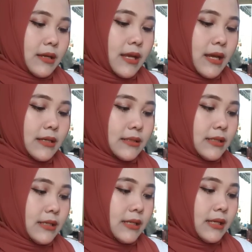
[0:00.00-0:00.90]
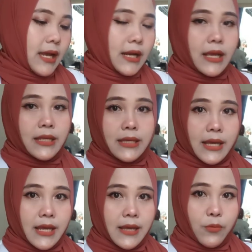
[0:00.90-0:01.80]
dan ini
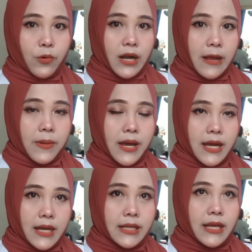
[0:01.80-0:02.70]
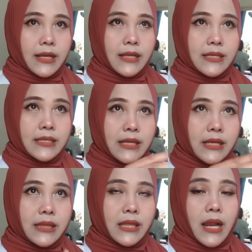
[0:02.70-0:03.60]
harganya murah banget harganya
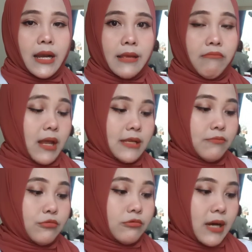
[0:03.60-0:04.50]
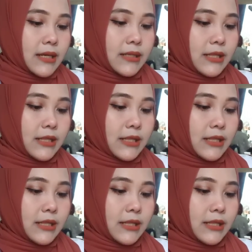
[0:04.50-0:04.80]
sekitar 5 ribuan